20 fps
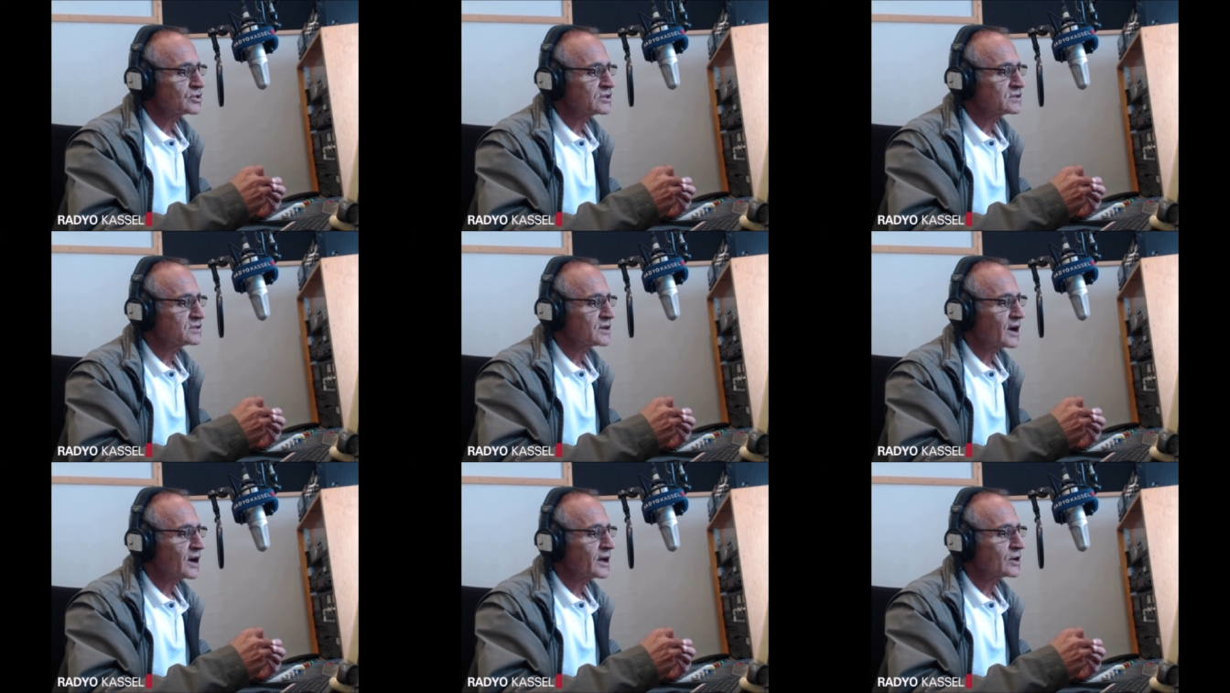
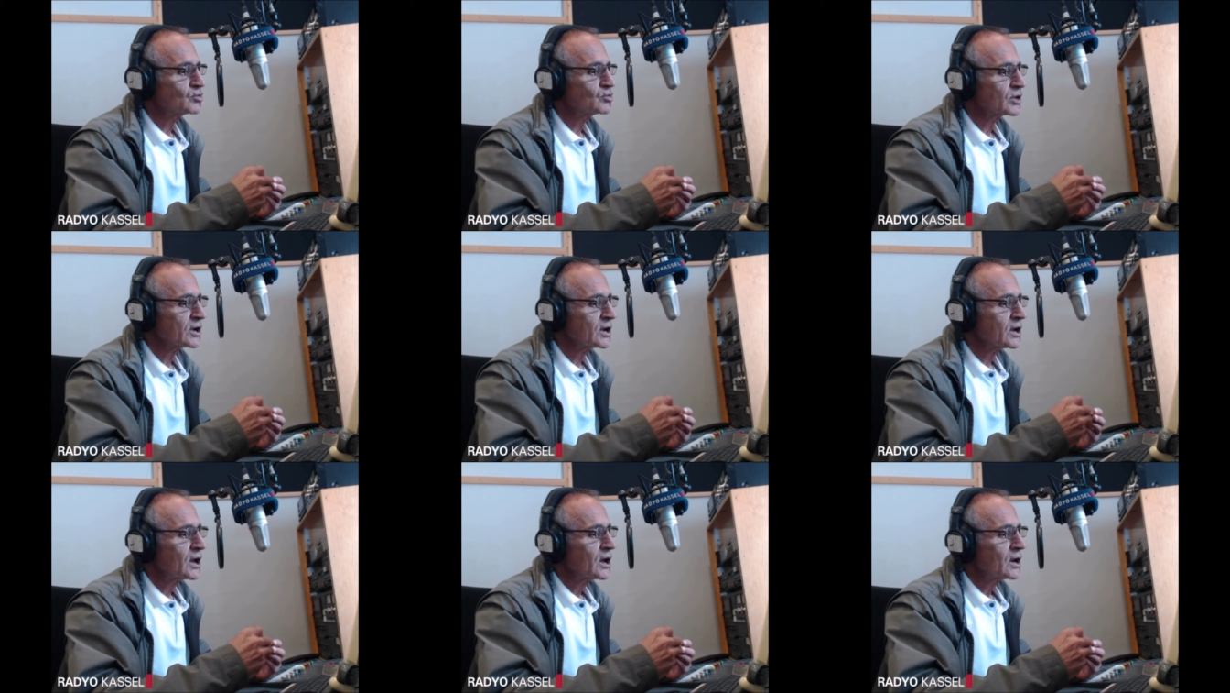İddiaya
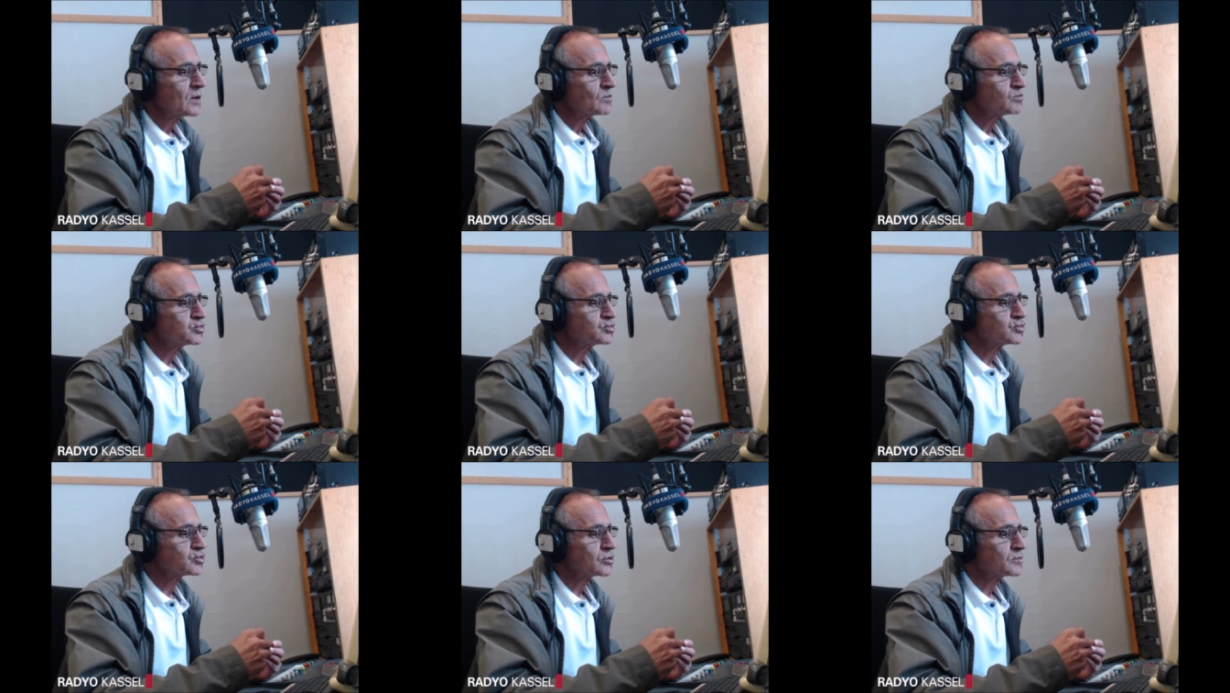göre
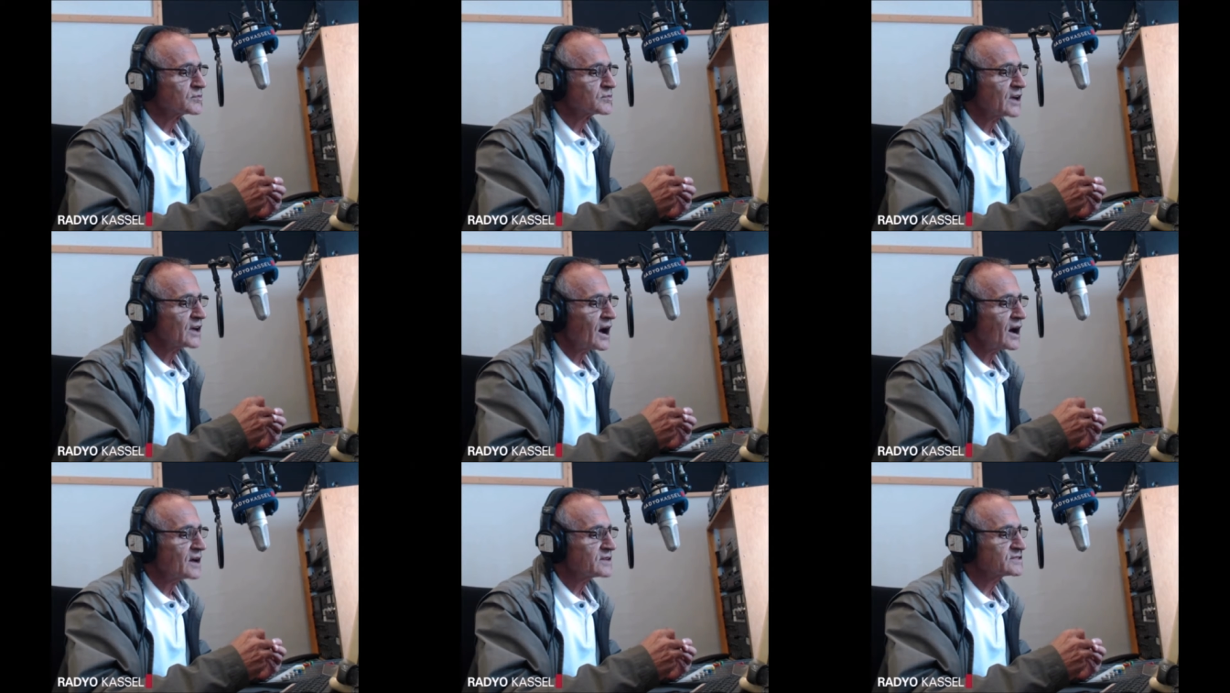bu durumda
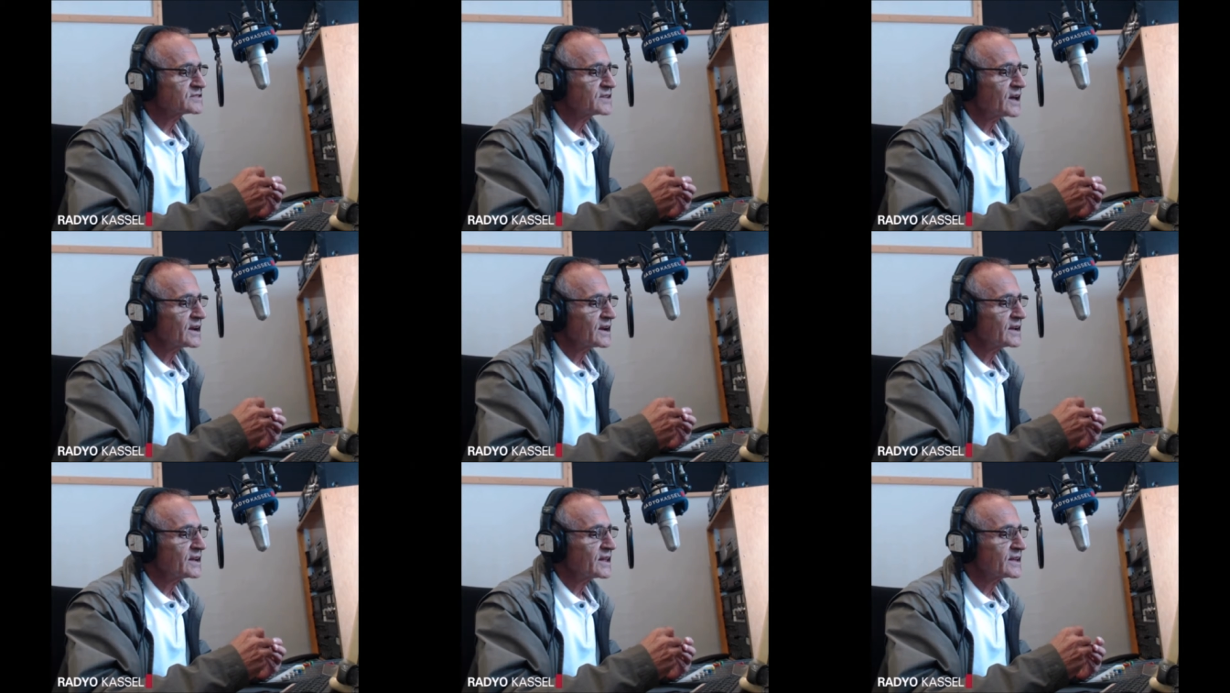
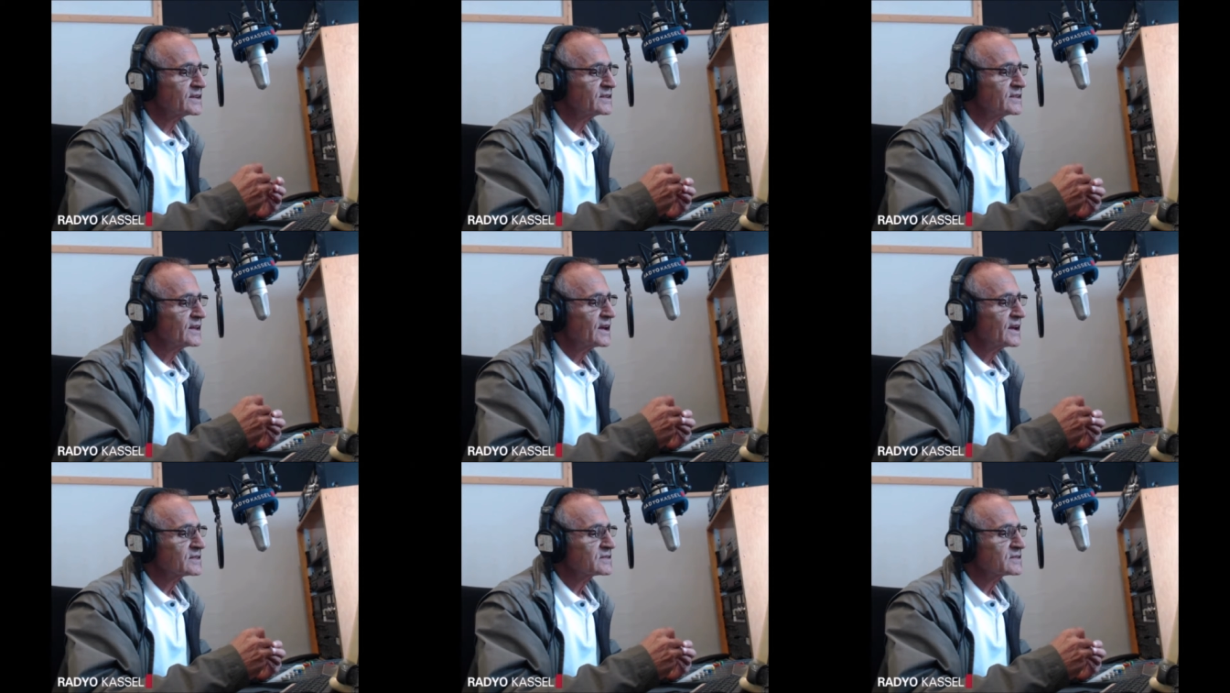hastanelerin